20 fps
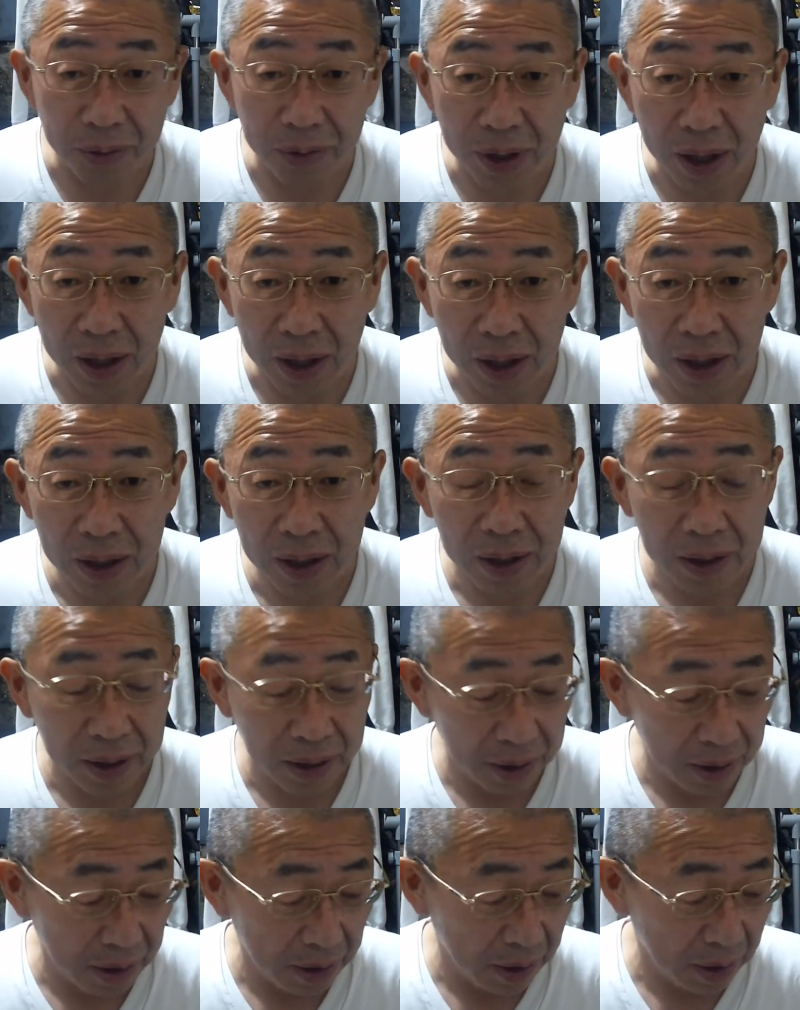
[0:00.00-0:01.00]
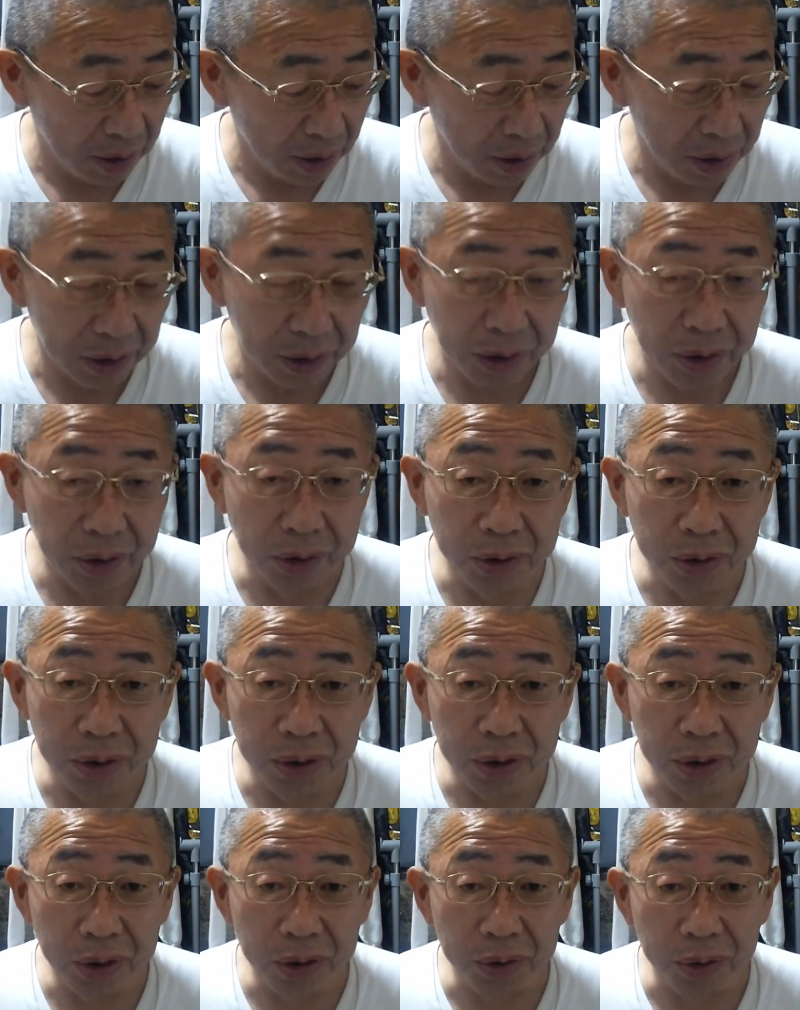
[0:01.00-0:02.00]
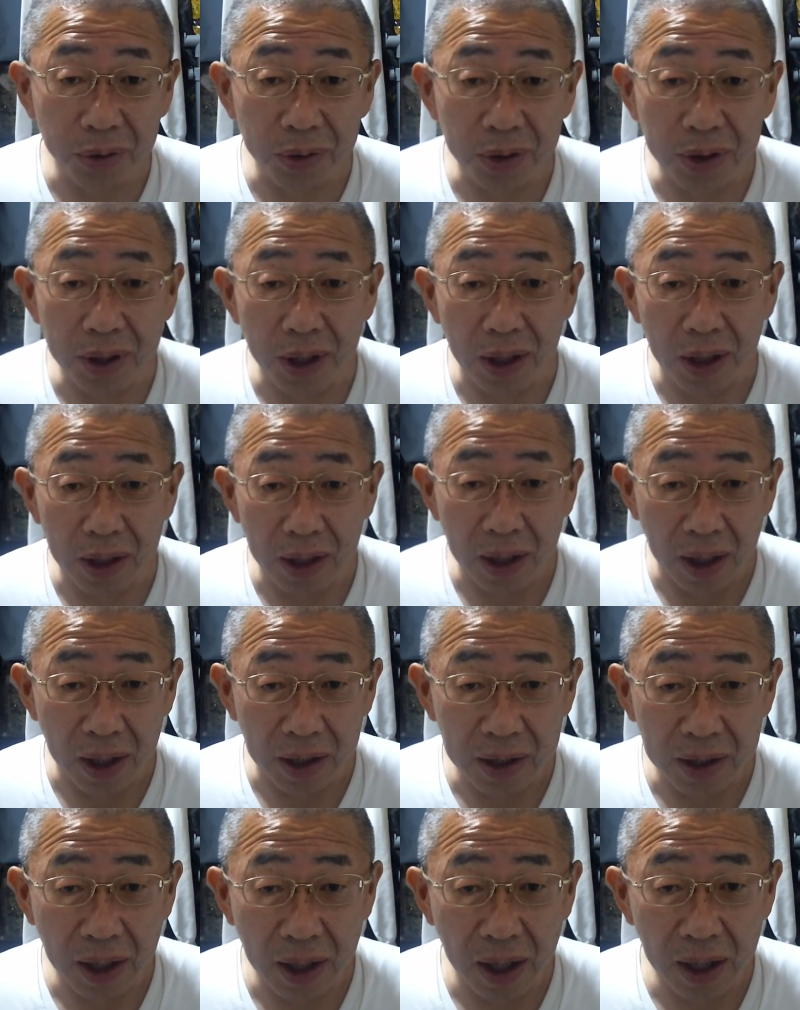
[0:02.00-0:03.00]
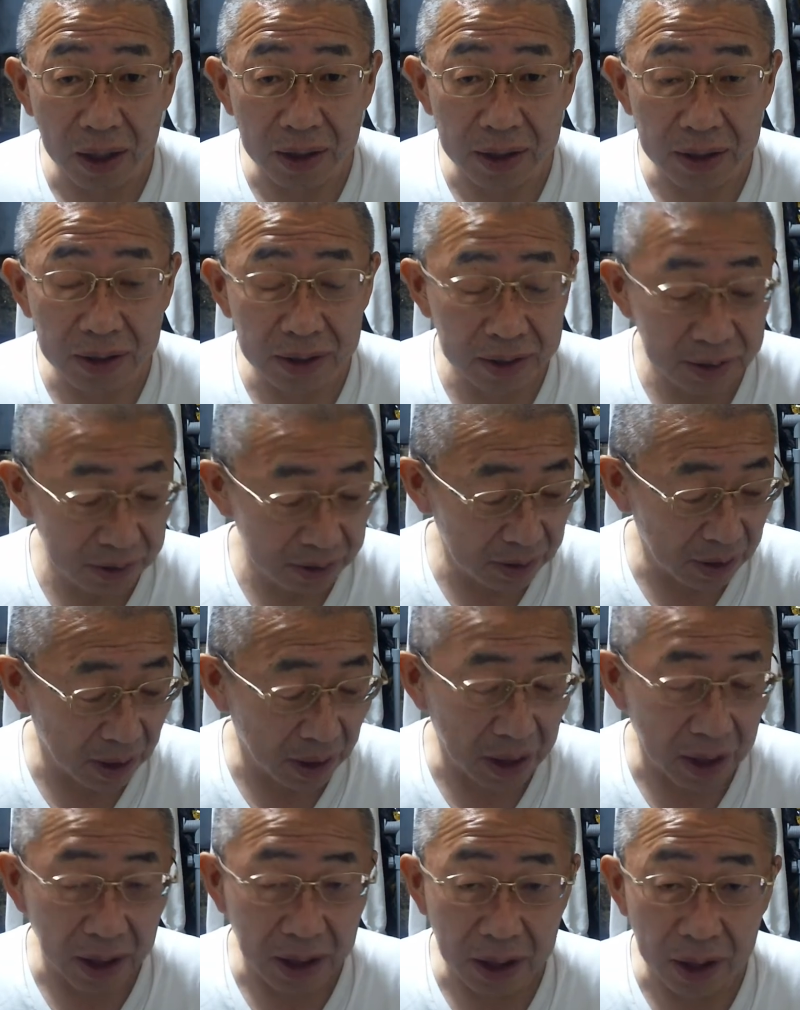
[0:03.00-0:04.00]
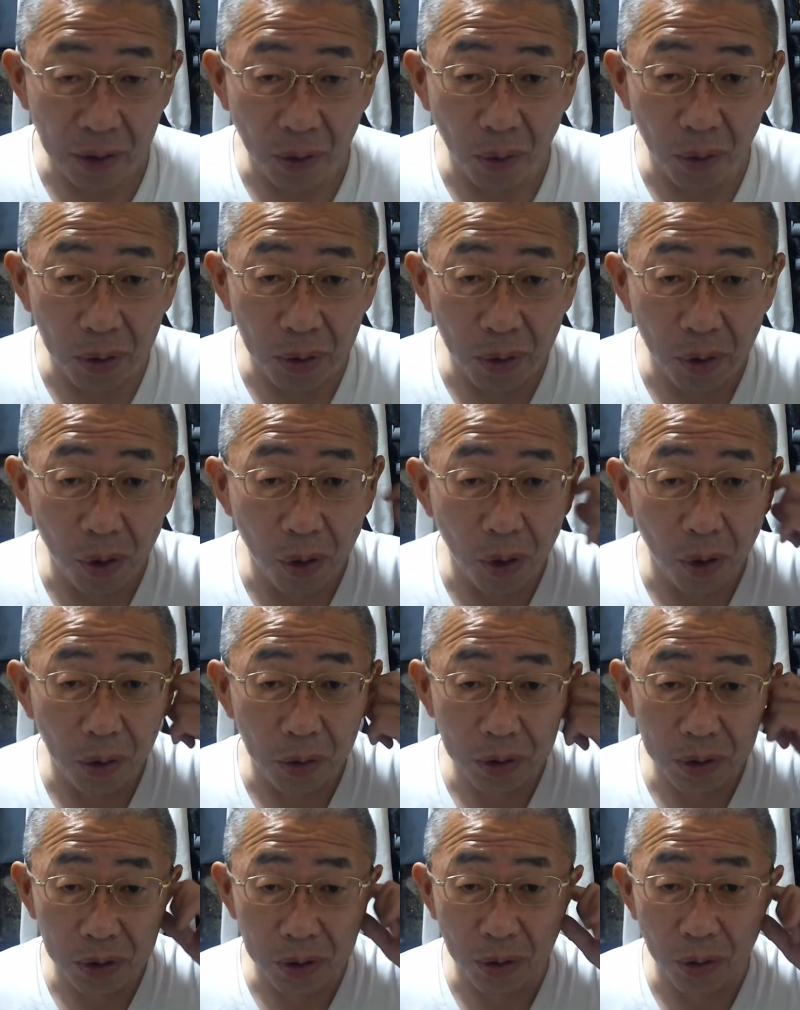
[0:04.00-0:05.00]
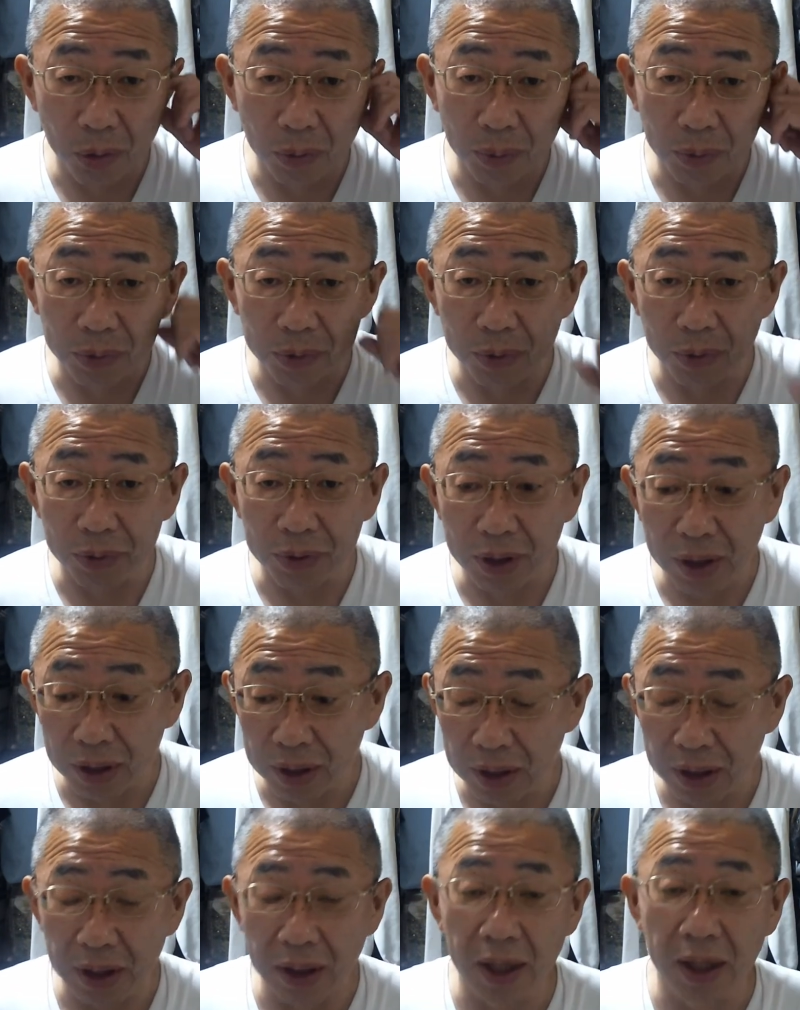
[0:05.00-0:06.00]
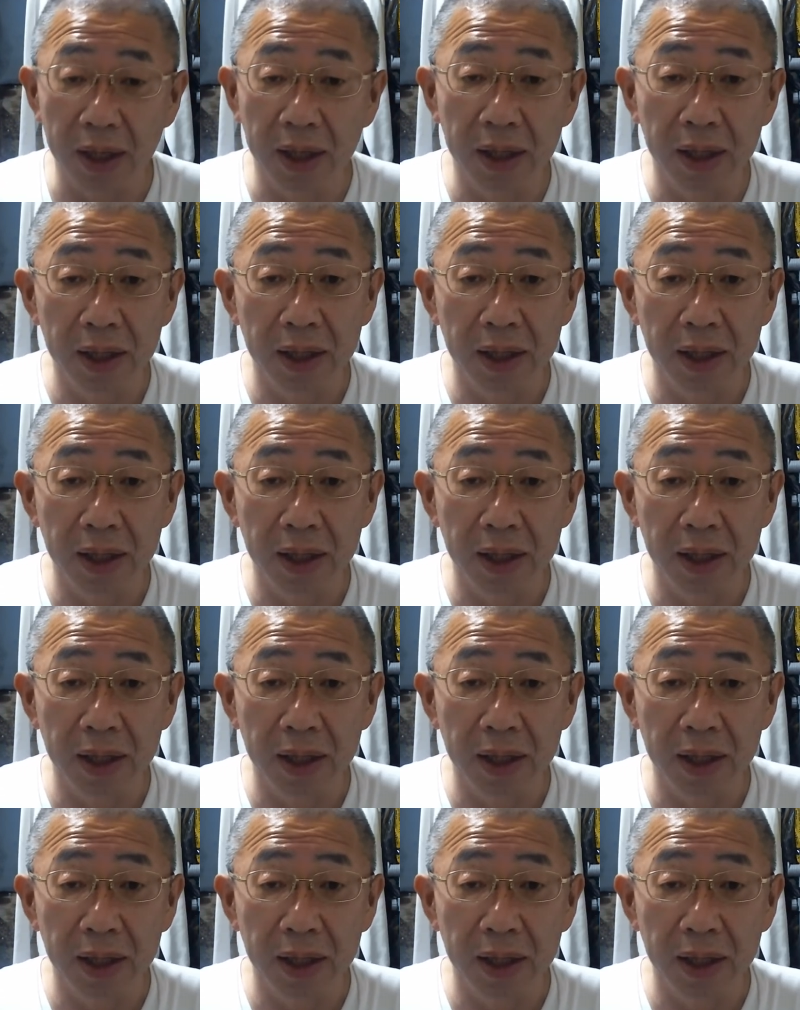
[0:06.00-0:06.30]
とね、入院の時からね、退院したら行こう行こうと思っとったんでね、